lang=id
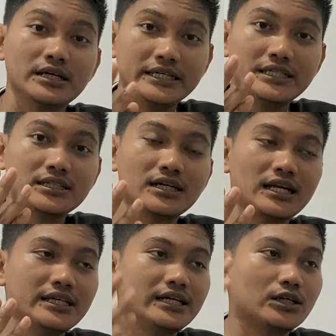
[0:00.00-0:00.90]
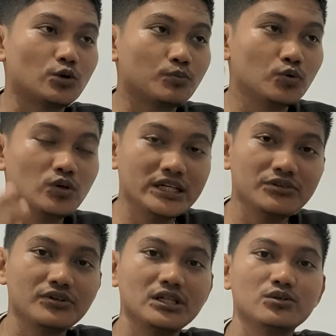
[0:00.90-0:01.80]
ide kalian ataupun
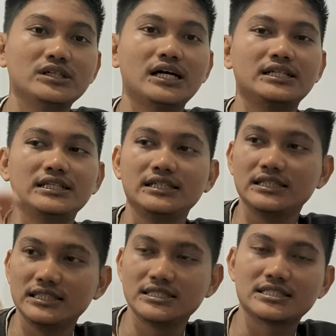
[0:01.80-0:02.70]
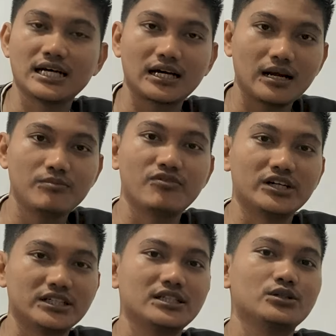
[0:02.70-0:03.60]
link videonya di Instagram
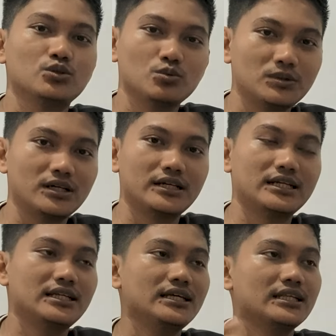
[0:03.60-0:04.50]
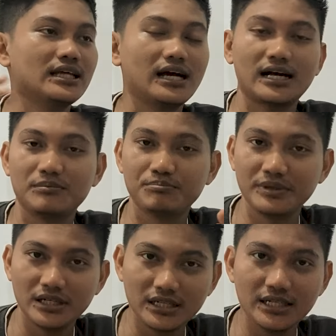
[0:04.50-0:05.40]
Fatir YouTuber. Nanti kita
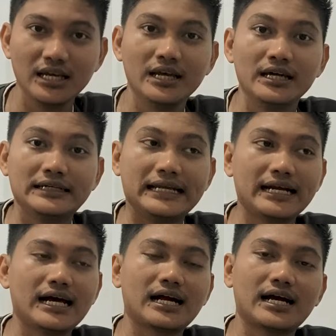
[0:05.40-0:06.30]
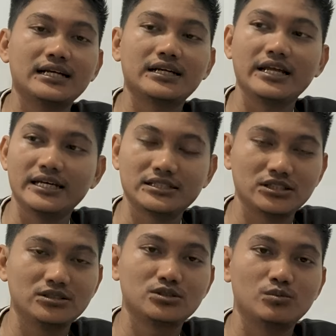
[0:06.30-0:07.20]
akan pilih dan akan
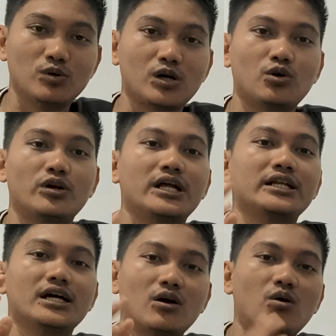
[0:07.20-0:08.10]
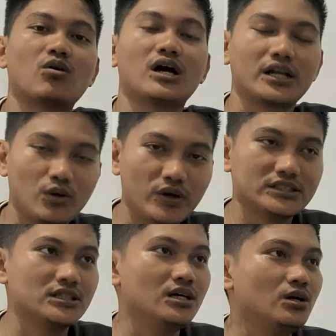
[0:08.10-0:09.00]
reaction semua konten yang korang
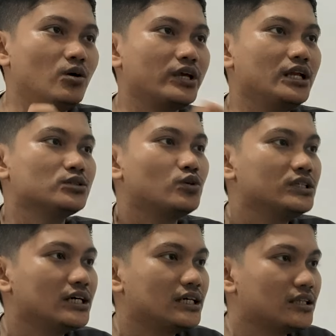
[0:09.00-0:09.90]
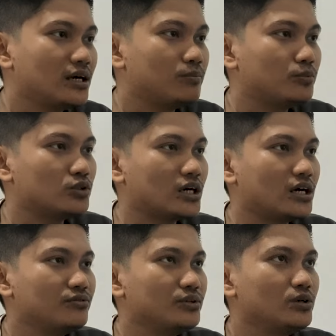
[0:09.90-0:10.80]
request. Oke, langsung aja kita
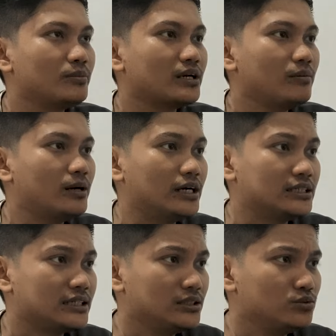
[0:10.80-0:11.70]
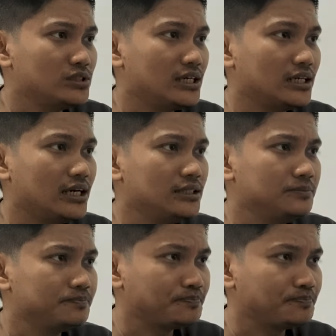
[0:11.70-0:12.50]
putarkan video yang pertama. Tajuknya adalah